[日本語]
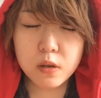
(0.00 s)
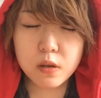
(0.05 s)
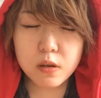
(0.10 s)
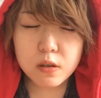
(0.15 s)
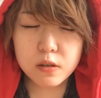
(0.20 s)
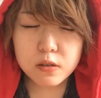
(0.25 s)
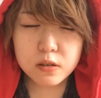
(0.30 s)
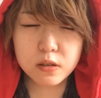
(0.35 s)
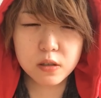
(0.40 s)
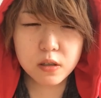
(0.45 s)

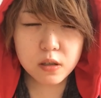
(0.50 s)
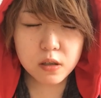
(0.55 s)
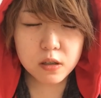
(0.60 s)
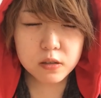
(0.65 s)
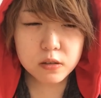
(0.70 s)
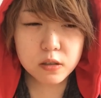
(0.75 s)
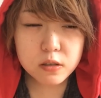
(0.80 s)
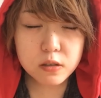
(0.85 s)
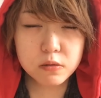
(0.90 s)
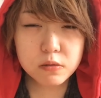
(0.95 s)
からしが
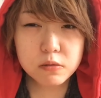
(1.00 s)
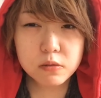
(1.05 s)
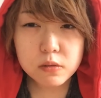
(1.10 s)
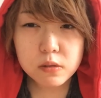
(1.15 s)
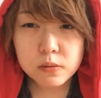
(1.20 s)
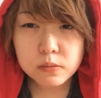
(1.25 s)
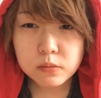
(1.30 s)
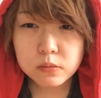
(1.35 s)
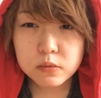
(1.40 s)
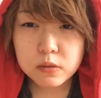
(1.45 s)
鼻にく
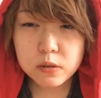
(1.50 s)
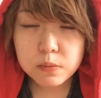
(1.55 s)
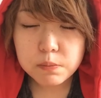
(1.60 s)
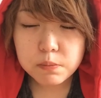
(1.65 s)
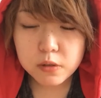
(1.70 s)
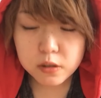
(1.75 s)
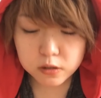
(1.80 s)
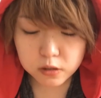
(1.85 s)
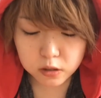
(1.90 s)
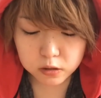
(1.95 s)
る一
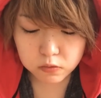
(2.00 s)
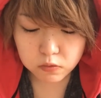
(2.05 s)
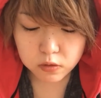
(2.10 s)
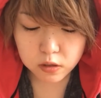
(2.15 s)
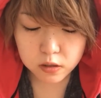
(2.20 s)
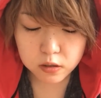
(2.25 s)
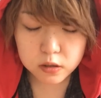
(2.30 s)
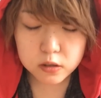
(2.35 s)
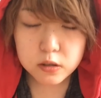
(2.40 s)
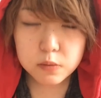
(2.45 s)
平ちゃんの
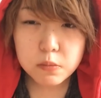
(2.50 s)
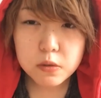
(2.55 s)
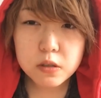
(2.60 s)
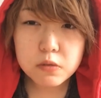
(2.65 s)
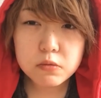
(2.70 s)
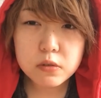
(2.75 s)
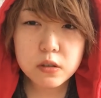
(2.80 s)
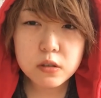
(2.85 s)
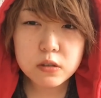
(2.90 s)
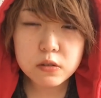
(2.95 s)
からし
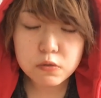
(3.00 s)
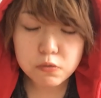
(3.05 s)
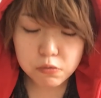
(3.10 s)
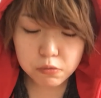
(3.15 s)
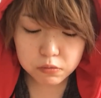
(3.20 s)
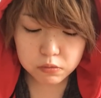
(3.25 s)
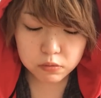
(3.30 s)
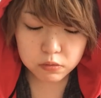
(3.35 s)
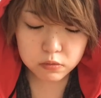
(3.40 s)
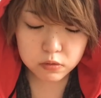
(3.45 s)
マヨネーズ
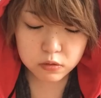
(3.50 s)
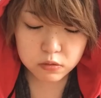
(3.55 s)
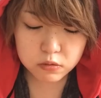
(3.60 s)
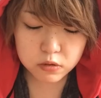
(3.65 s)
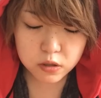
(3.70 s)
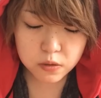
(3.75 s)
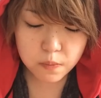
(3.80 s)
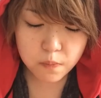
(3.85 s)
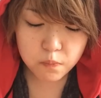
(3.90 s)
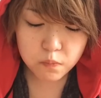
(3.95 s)
を普通
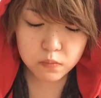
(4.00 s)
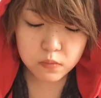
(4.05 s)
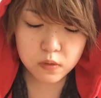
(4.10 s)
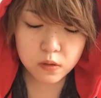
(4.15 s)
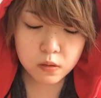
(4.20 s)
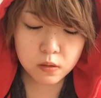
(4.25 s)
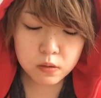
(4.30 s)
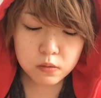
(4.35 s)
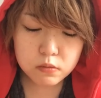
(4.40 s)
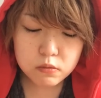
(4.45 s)
に
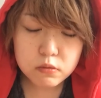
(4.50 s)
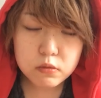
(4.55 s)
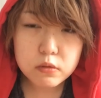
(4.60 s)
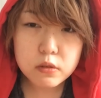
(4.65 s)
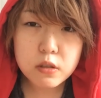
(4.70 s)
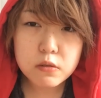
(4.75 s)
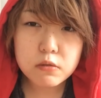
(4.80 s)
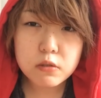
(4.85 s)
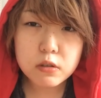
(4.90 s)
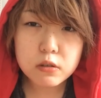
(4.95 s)
売っ
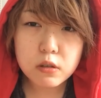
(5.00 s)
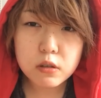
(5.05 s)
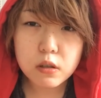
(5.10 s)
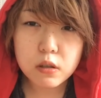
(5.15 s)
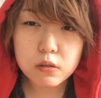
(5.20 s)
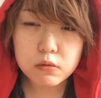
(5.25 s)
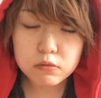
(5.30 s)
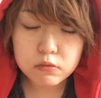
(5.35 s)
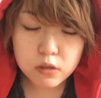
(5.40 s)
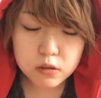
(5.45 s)
てくれた
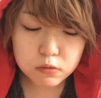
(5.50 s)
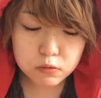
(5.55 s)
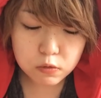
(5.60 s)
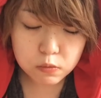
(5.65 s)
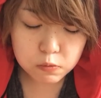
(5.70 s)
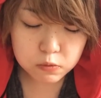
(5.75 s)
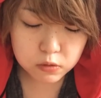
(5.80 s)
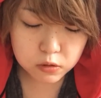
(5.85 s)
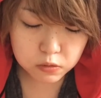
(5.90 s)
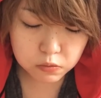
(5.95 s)
ら売れる
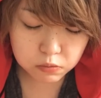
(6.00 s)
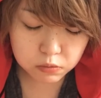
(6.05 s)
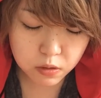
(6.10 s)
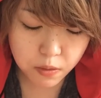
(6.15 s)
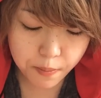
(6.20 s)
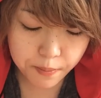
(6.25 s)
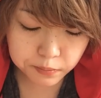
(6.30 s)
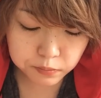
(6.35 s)
と思うんですよね